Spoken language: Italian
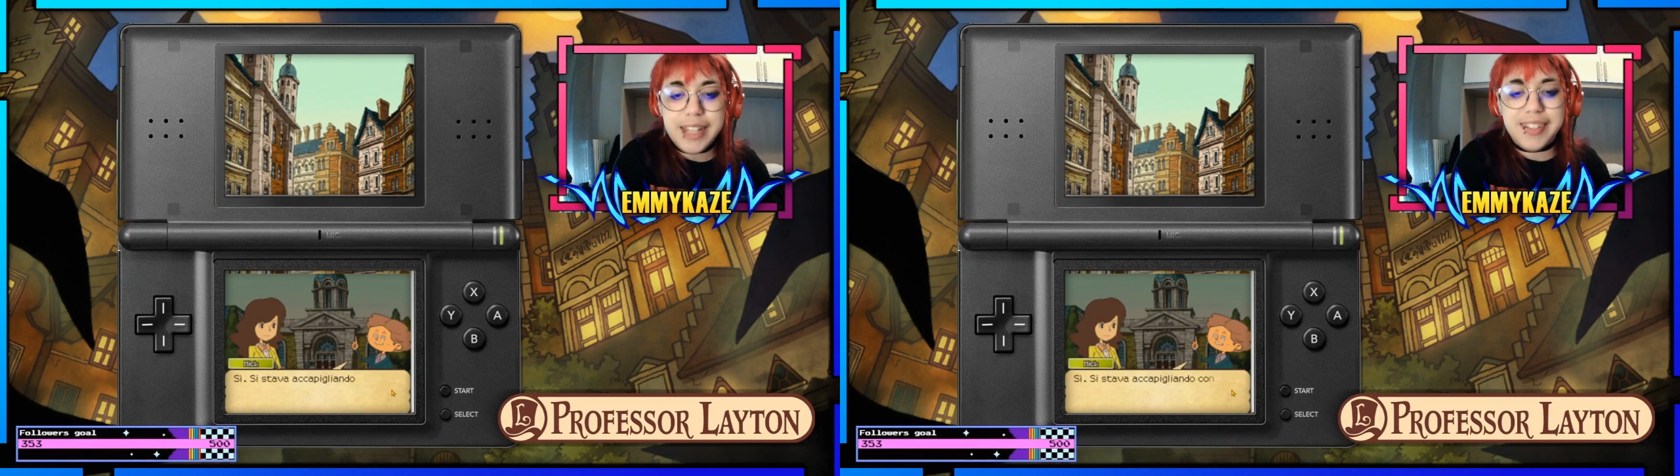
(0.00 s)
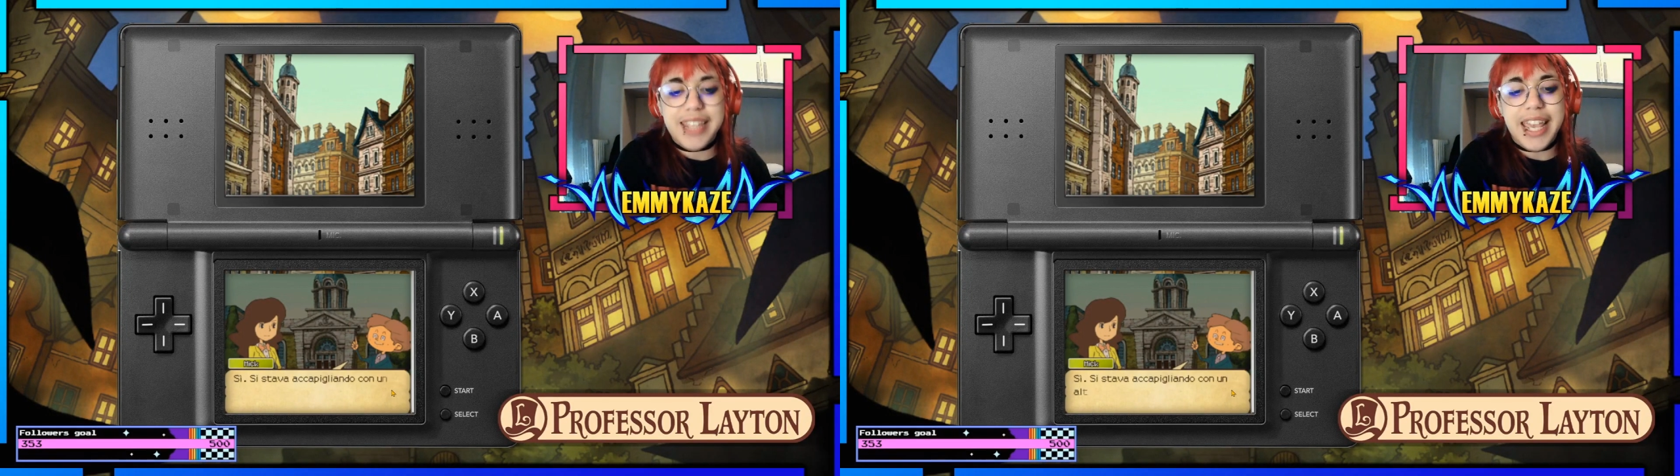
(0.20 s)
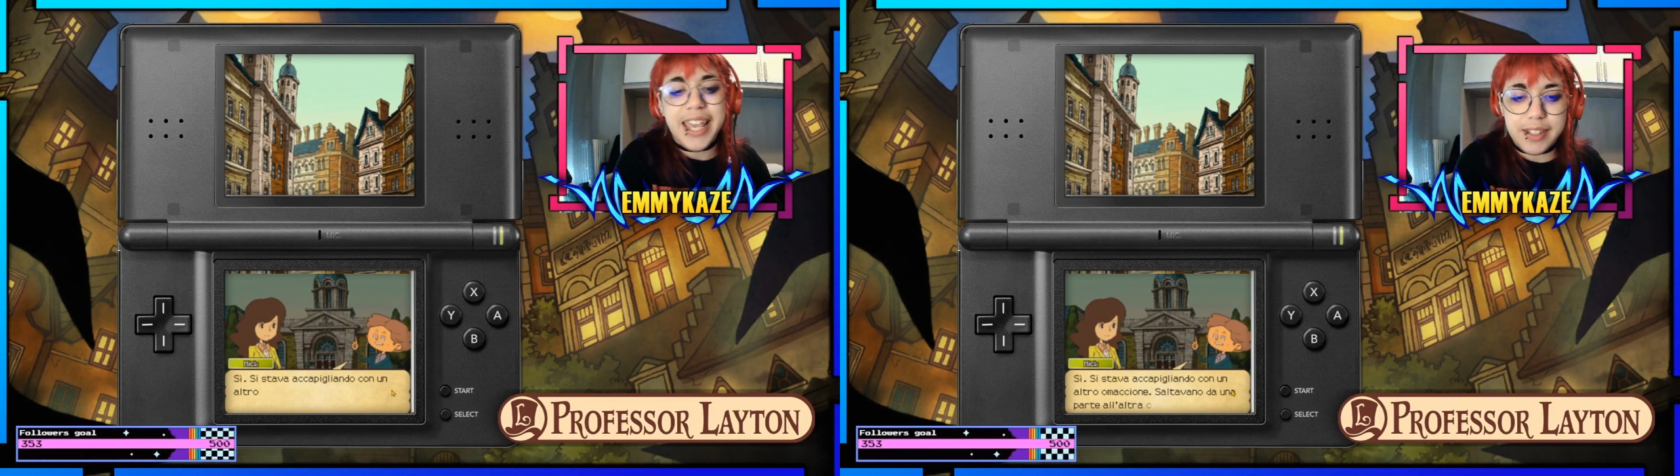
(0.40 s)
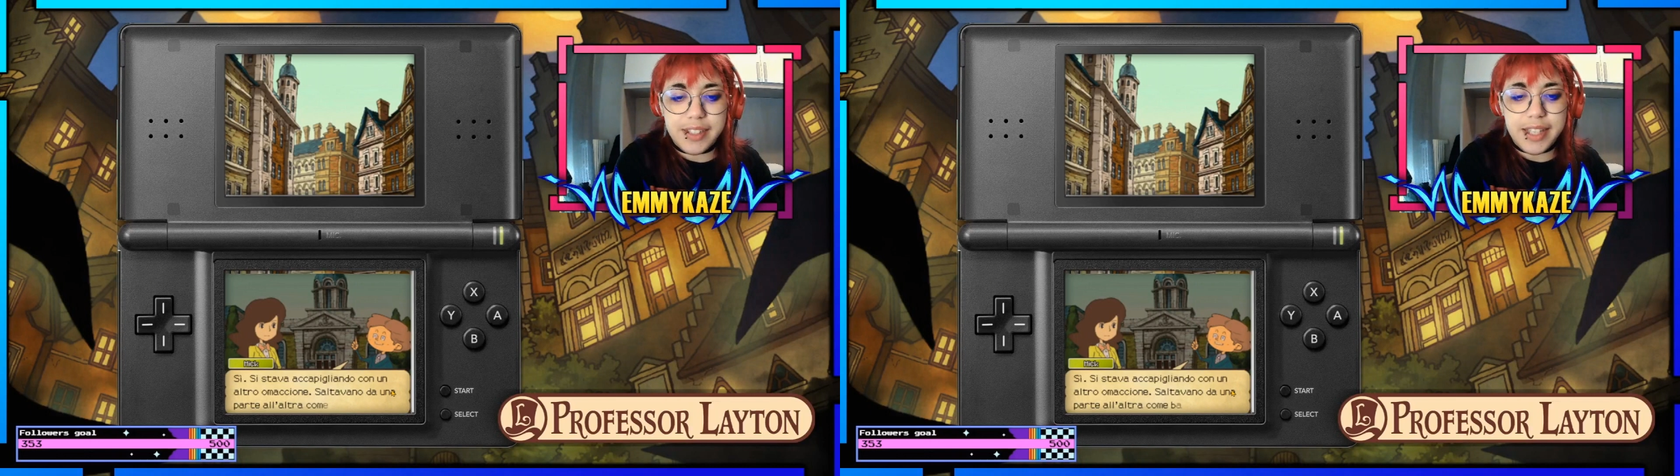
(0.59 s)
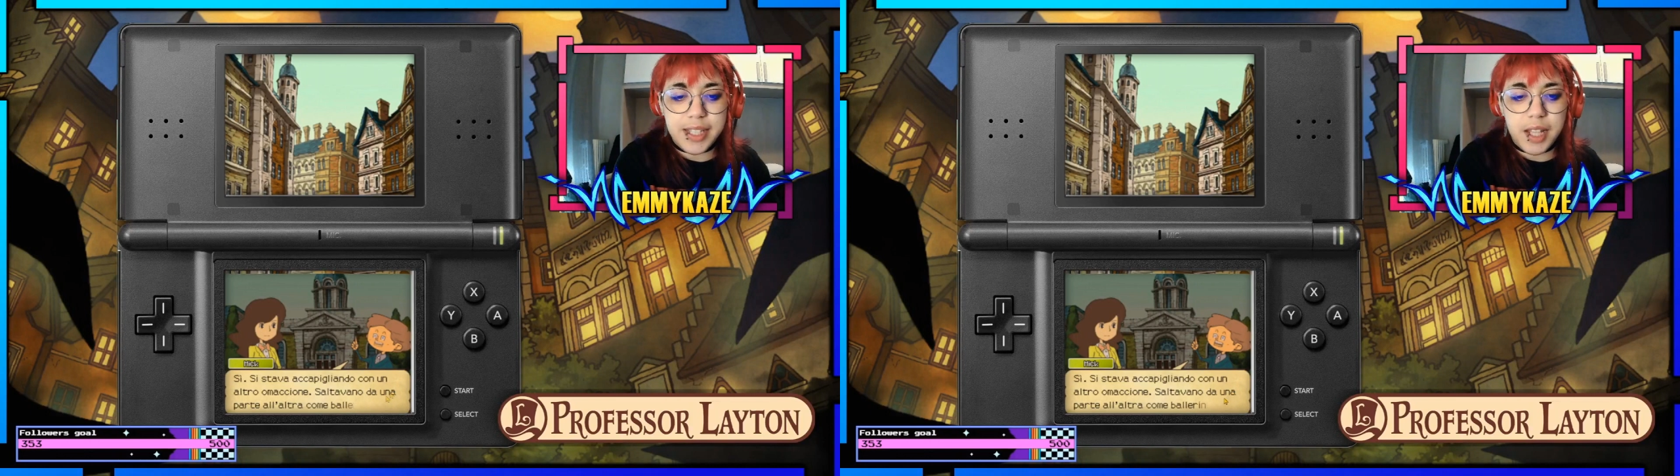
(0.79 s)
Sì,
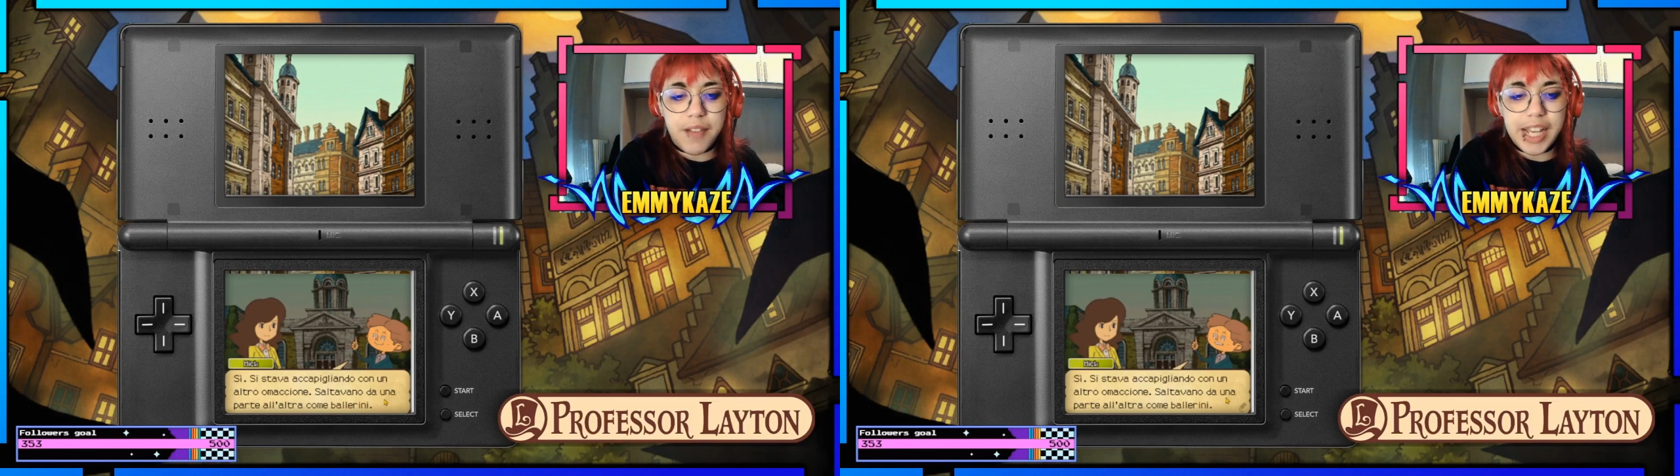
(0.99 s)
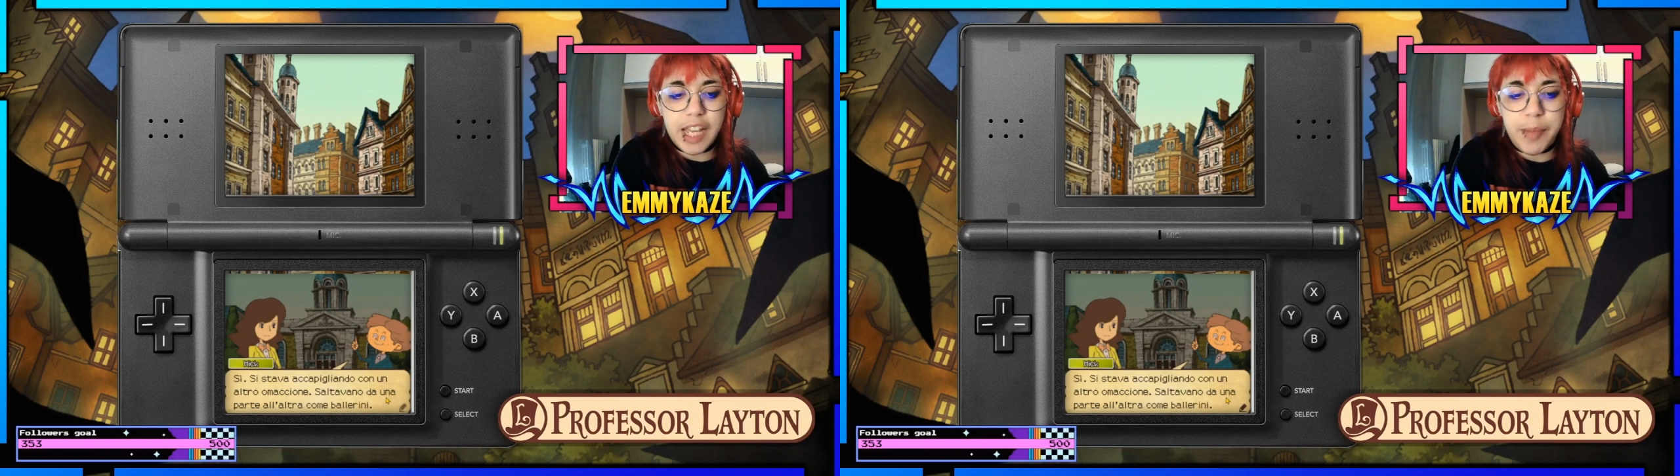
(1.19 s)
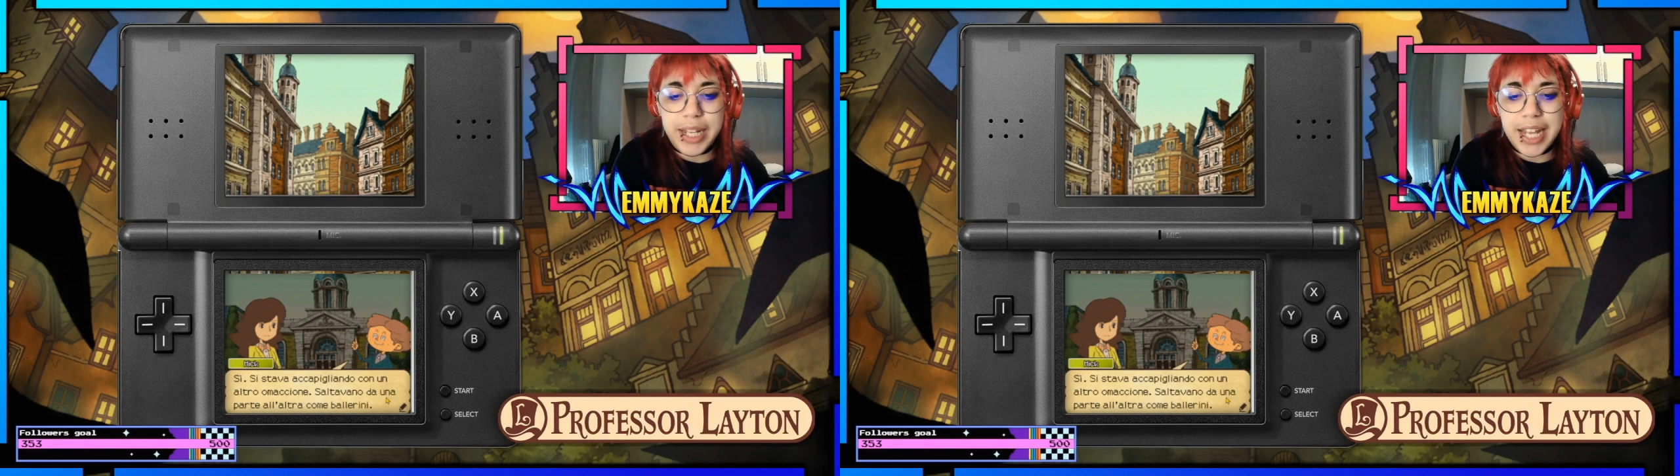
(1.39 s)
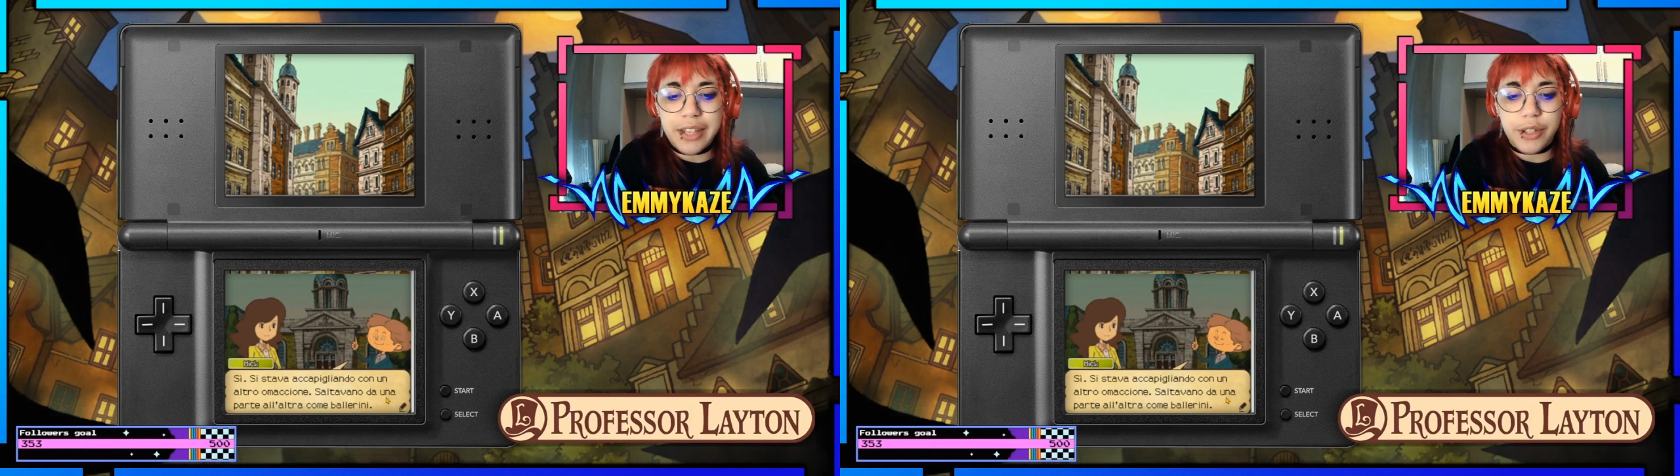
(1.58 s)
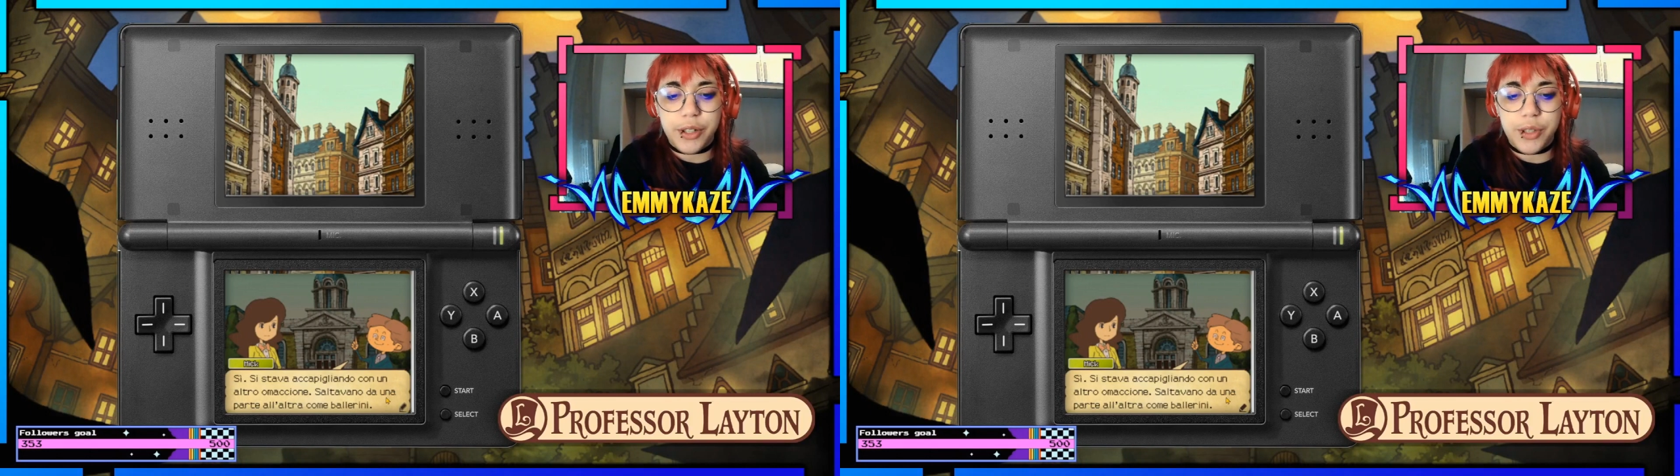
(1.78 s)
si stava accapigliando